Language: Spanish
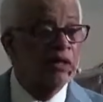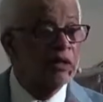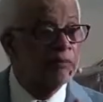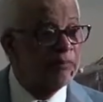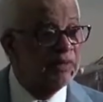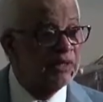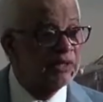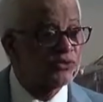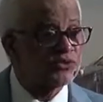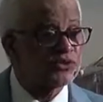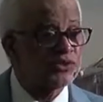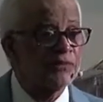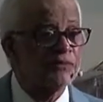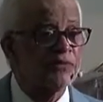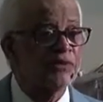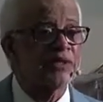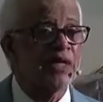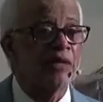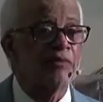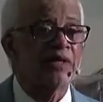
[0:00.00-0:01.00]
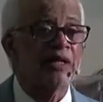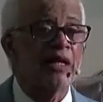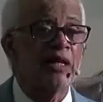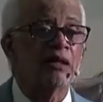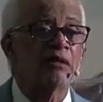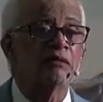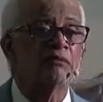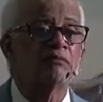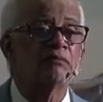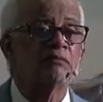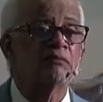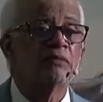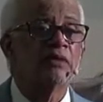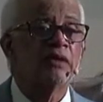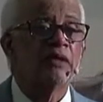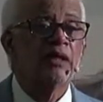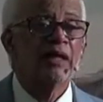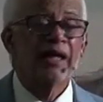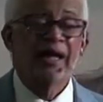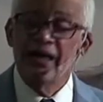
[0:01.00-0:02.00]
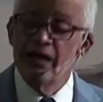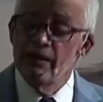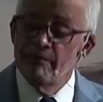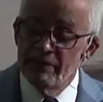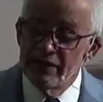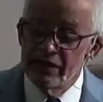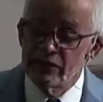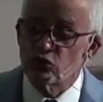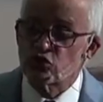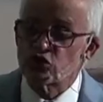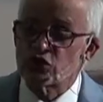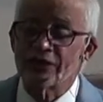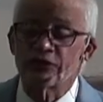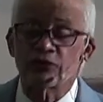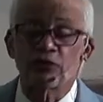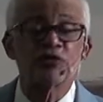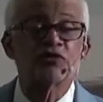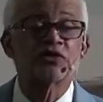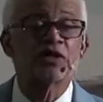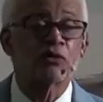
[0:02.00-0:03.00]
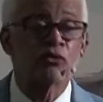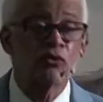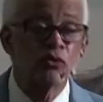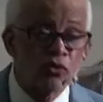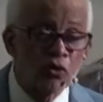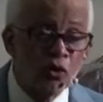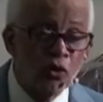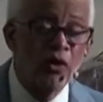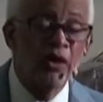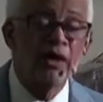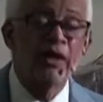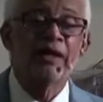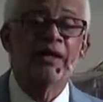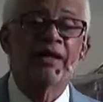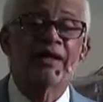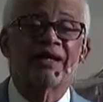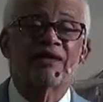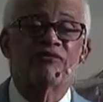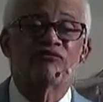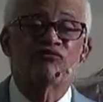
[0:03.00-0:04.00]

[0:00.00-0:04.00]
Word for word: el Espíritu Santo estaba en él. El Espíritu Santo de seguro que